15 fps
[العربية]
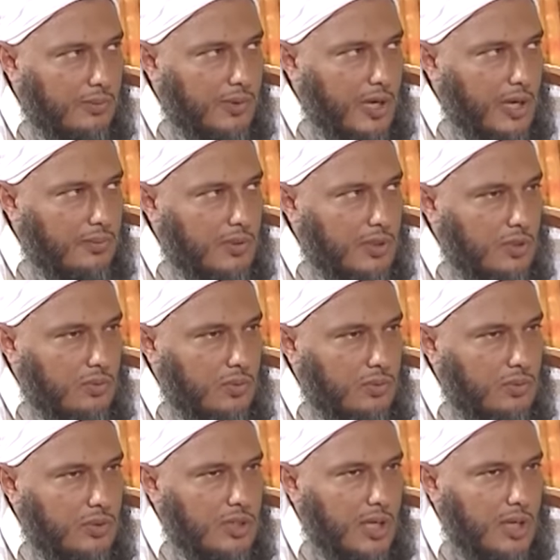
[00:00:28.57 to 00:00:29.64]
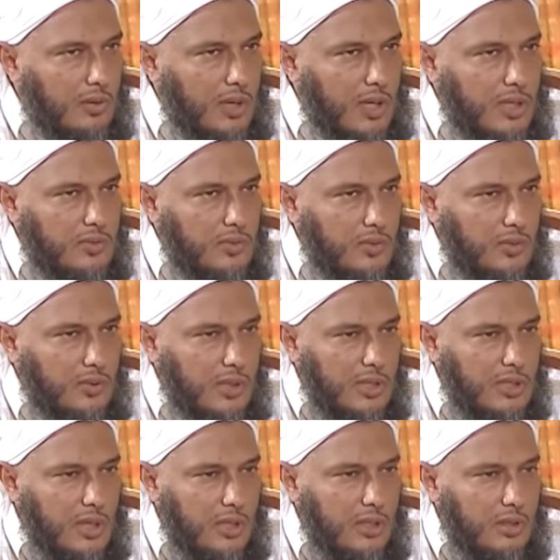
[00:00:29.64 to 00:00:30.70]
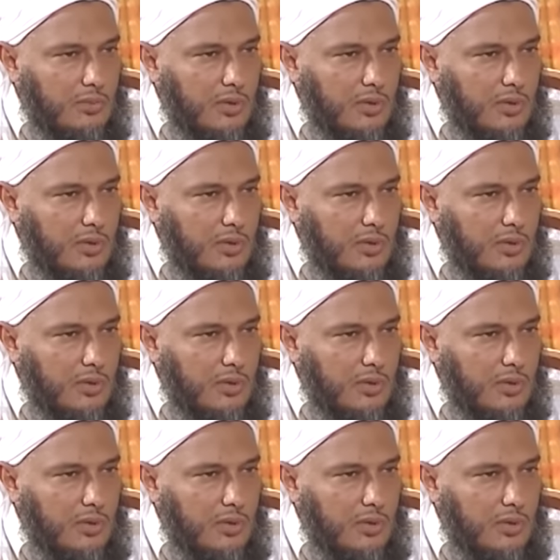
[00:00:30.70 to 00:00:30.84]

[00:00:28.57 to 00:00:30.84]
فلا فتنة تخشى ولا سوء عشرة